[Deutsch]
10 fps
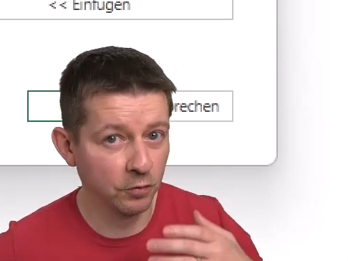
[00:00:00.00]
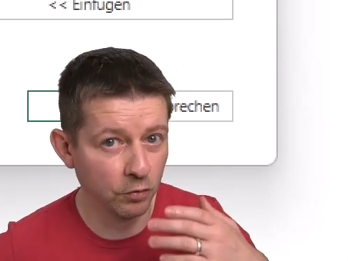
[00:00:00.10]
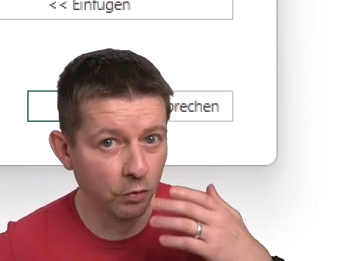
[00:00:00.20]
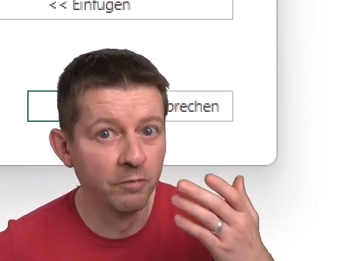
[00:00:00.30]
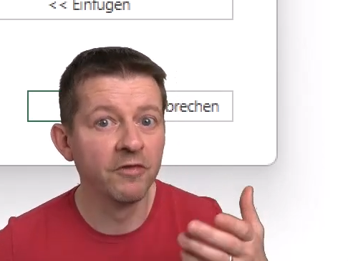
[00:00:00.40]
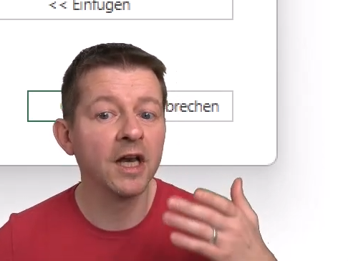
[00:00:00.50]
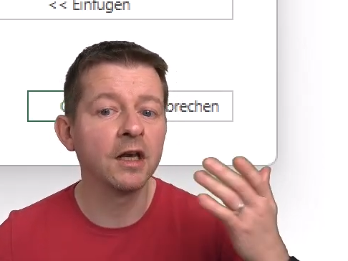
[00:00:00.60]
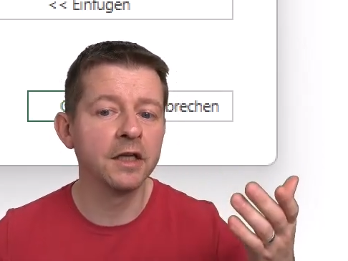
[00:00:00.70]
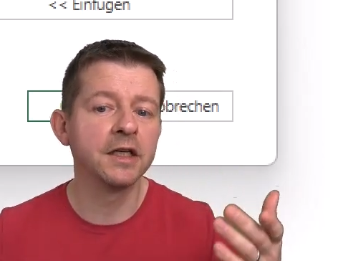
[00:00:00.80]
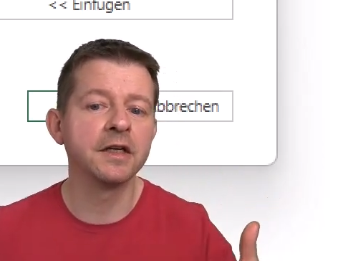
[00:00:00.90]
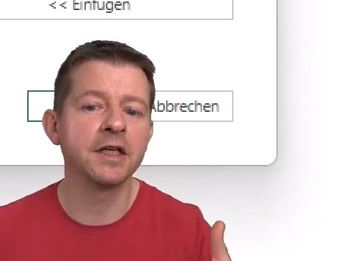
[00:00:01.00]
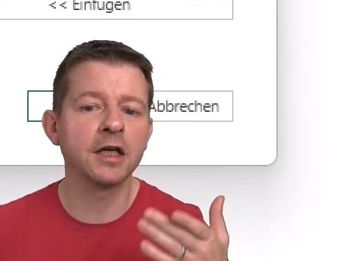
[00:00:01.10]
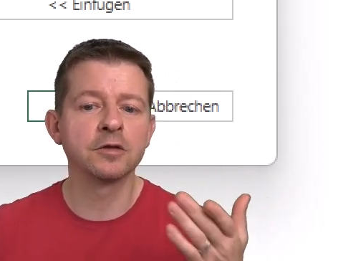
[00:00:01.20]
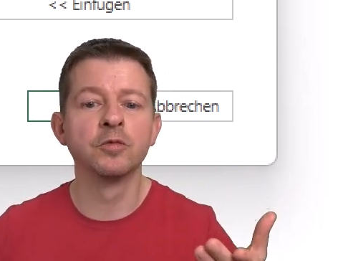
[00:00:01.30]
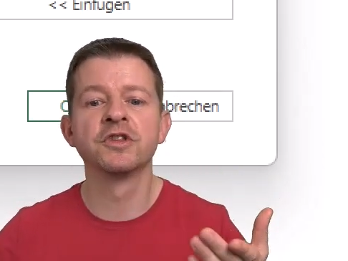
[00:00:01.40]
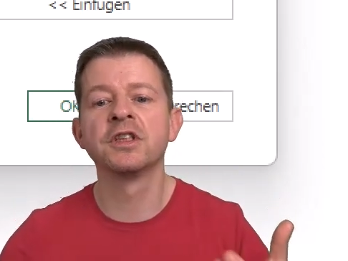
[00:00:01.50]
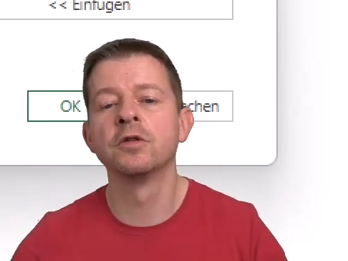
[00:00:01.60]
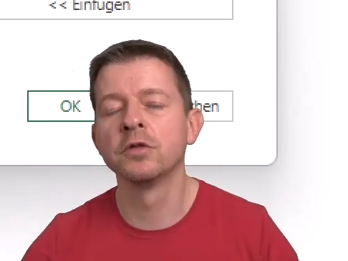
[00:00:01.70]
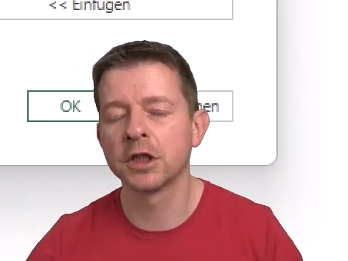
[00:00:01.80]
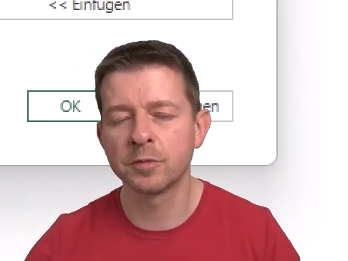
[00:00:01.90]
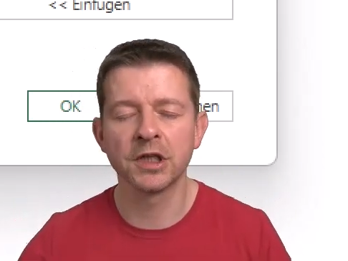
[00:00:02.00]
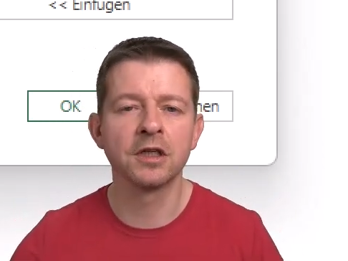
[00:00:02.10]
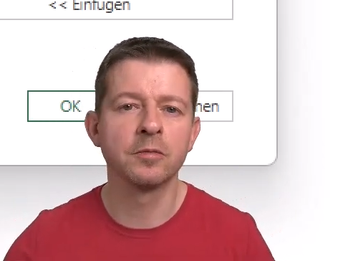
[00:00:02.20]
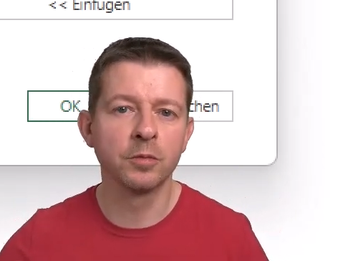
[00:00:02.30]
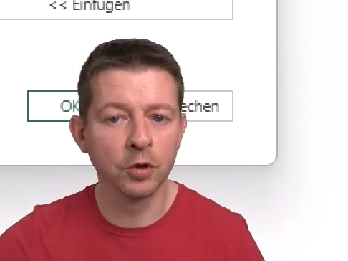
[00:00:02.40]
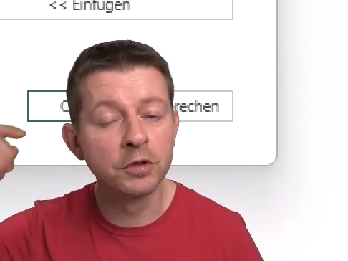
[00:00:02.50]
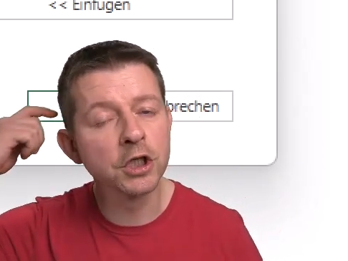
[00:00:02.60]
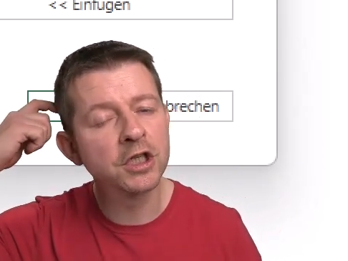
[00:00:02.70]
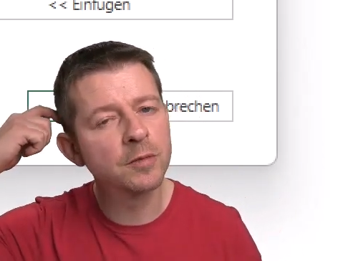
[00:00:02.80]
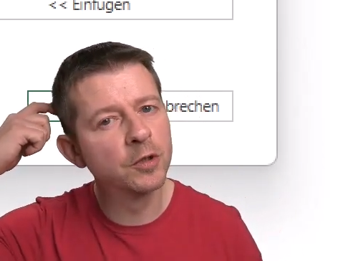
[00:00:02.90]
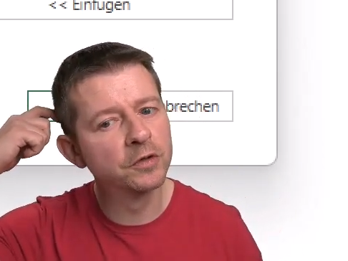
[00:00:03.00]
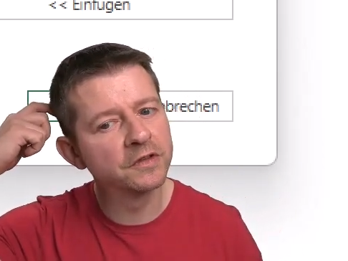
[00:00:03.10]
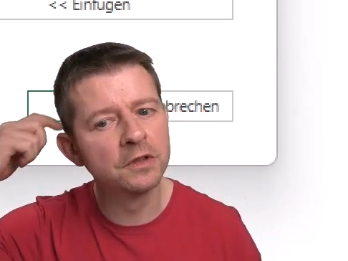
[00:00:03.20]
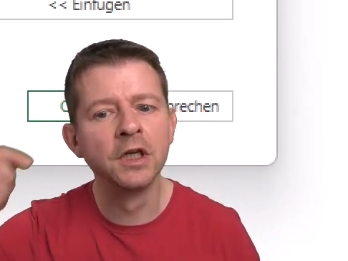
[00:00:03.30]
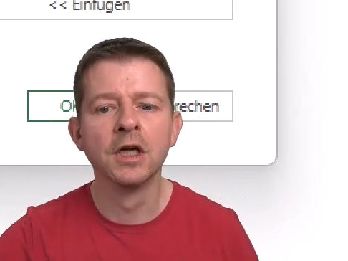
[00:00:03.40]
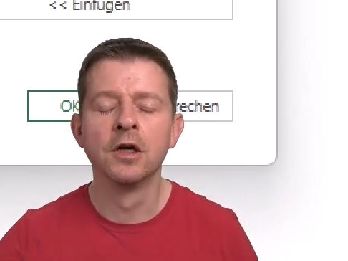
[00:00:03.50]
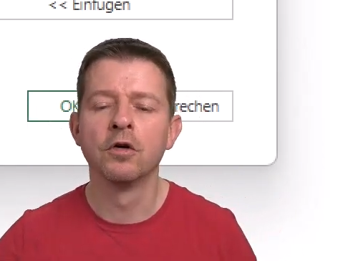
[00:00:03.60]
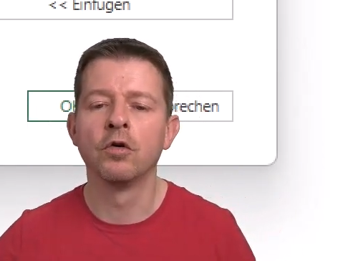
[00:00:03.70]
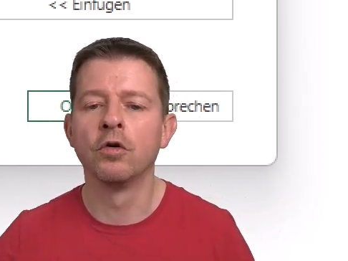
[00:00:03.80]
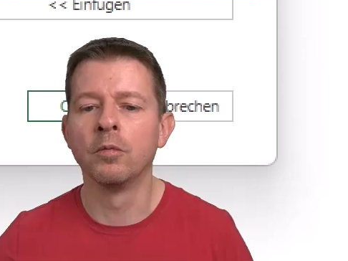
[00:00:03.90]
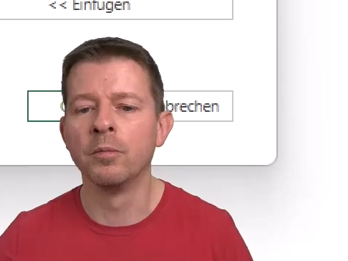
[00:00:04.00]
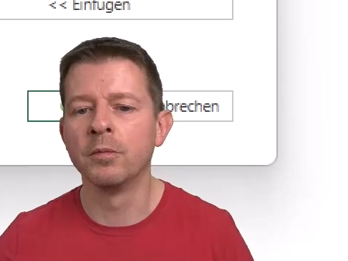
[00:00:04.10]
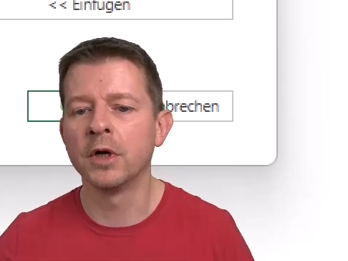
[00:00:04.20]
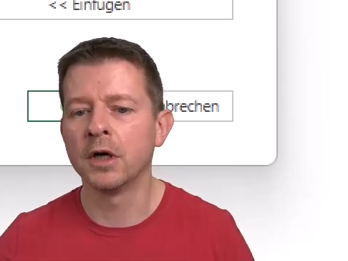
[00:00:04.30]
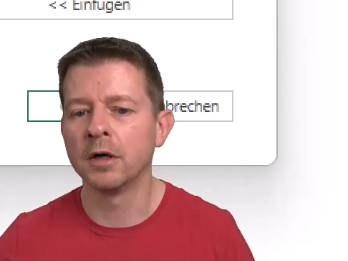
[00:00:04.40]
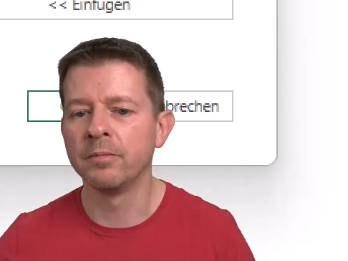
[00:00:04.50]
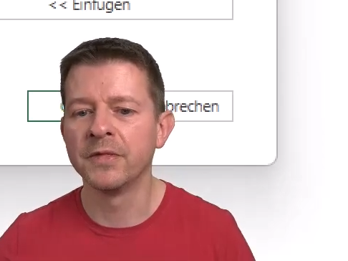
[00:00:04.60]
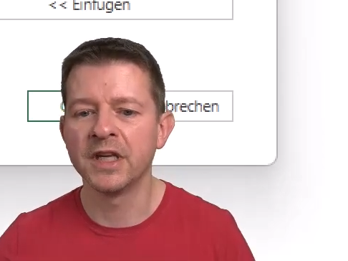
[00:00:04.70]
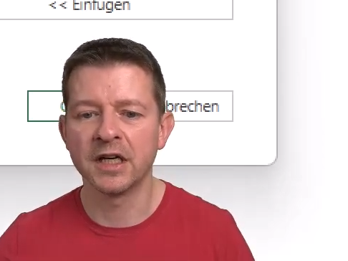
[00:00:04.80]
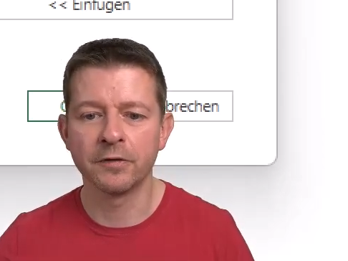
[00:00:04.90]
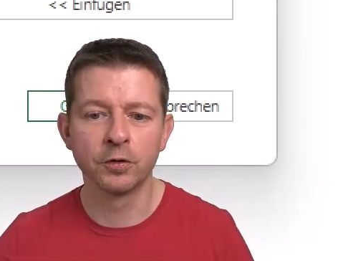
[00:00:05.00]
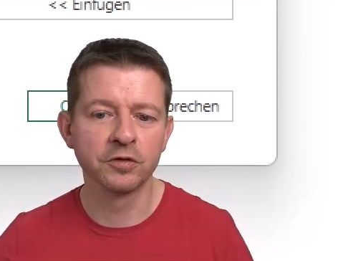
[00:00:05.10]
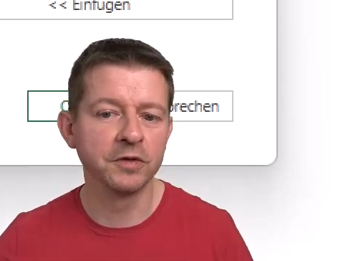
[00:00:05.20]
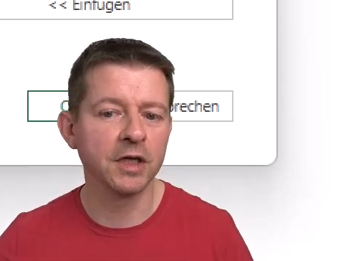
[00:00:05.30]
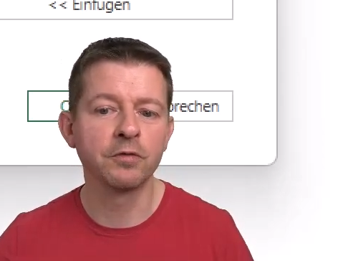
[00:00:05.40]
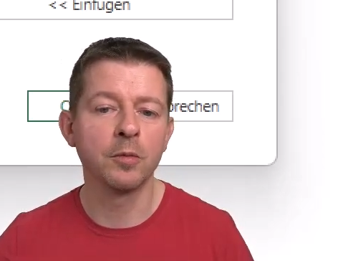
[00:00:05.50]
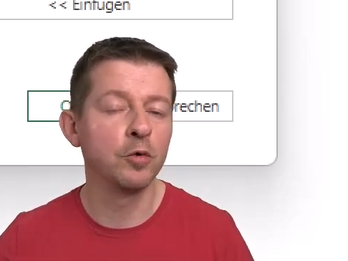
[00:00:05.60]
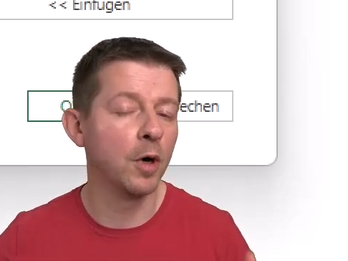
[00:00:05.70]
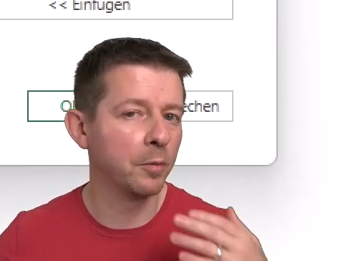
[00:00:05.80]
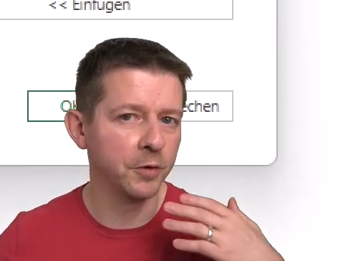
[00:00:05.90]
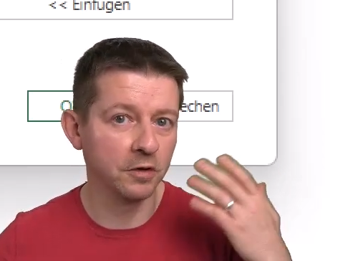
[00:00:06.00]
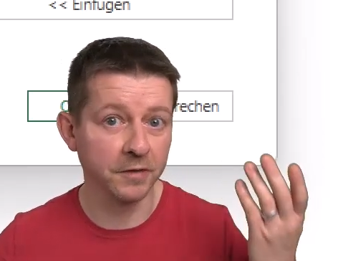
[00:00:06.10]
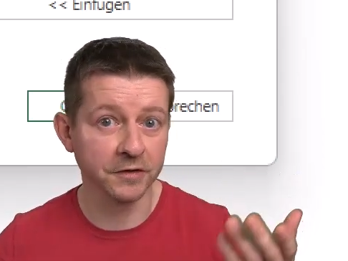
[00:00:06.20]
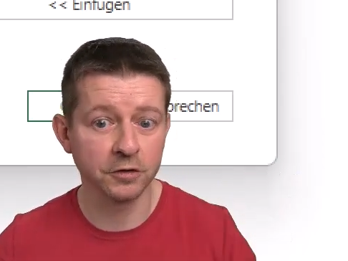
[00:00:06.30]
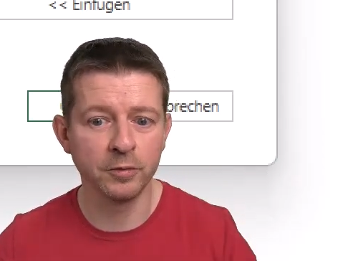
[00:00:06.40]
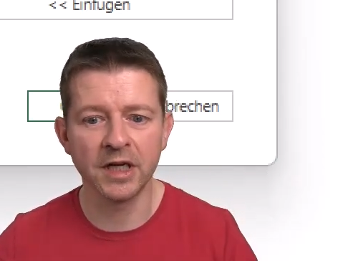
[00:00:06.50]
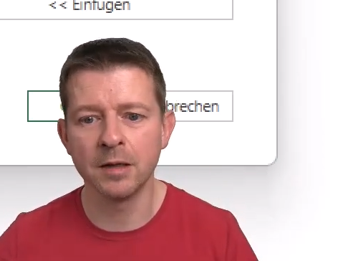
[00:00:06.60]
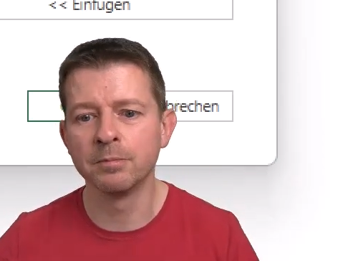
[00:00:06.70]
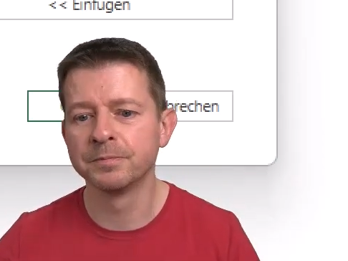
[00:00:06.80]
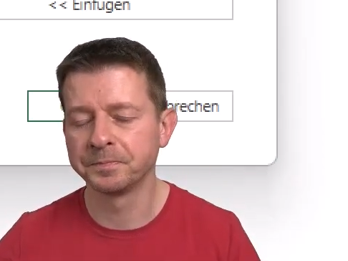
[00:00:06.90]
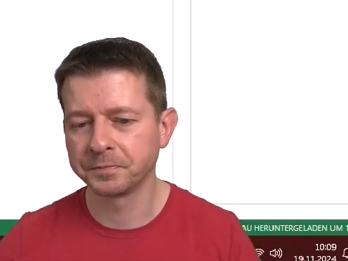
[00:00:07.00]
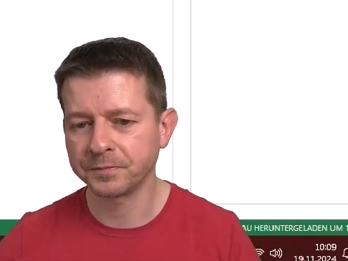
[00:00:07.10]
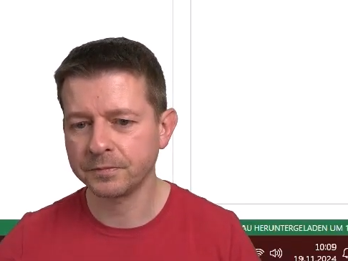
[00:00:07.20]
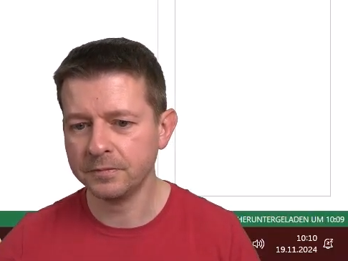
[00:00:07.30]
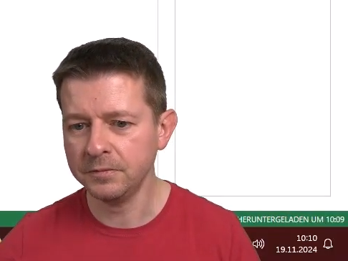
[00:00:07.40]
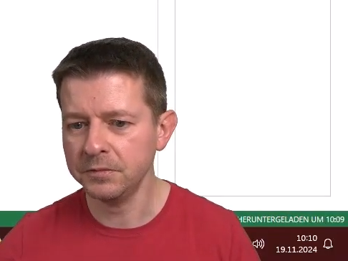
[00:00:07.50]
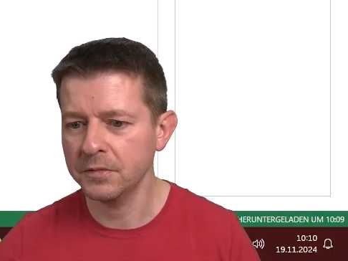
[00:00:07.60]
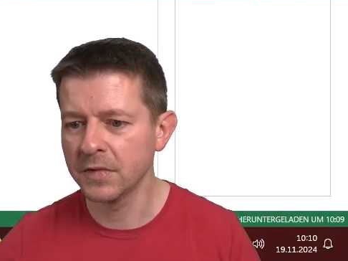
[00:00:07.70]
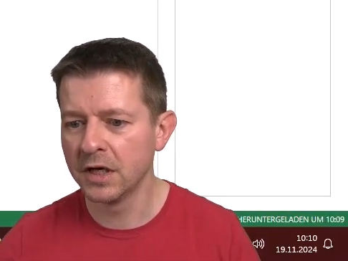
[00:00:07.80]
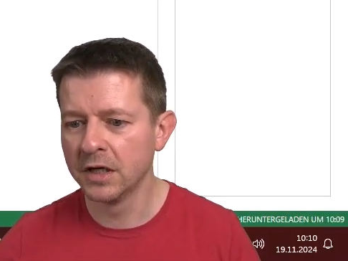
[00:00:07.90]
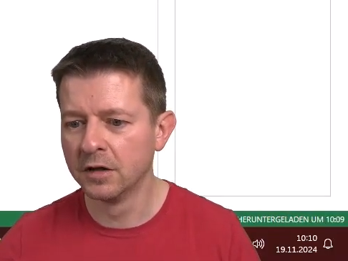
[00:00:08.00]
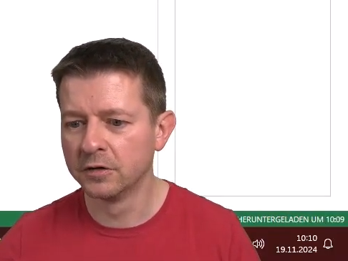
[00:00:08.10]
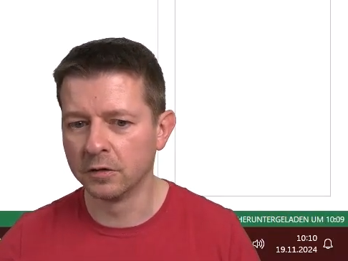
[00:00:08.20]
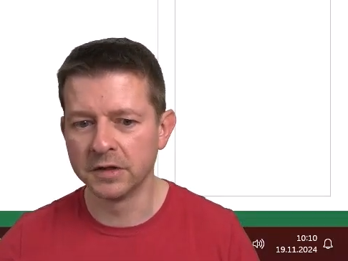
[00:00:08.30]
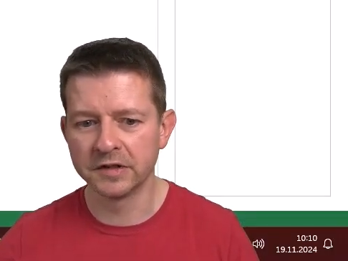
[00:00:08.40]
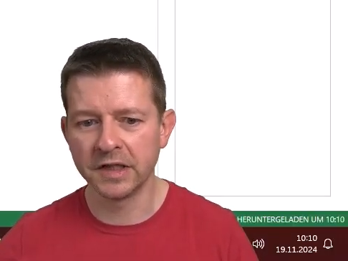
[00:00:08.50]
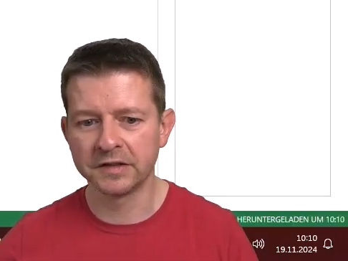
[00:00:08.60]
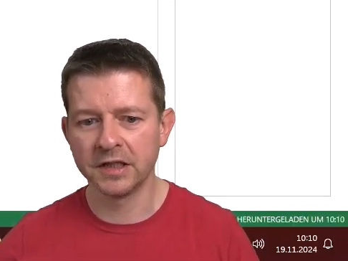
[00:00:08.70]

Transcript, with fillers: umwandle in ein Datum, muss ich den Unterstrich, Unterstrich benutzen, um ähm, ja, der Funktion DateFrom überhaupt irgendwas zu übergeben. So, das heißt,